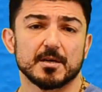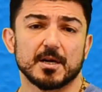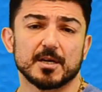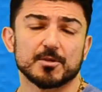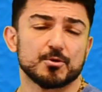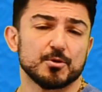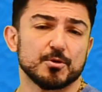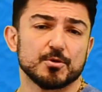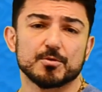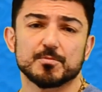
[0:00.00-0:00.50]

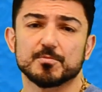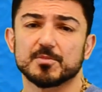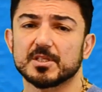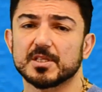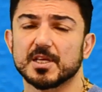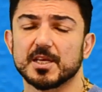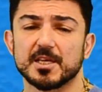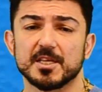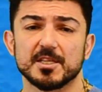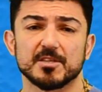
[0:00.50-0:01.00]
Atıyorum
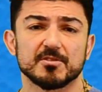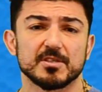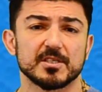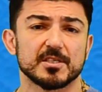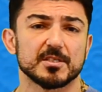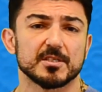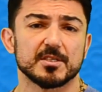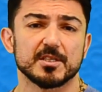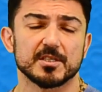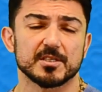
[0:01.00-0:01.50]
işte in
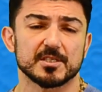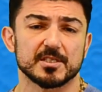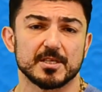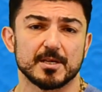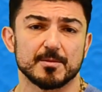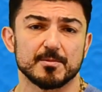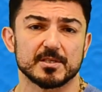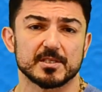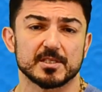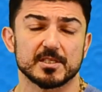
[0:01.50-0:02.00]
recent years
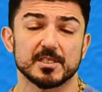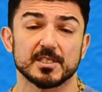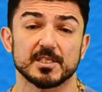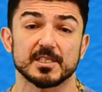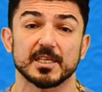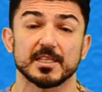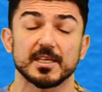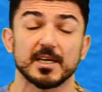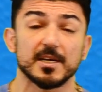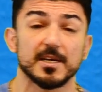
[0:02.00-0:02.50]
diyebilirsiniz
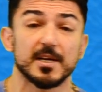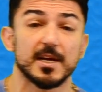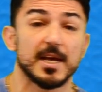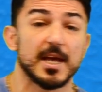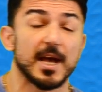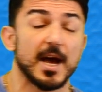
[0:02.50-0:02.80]
ya da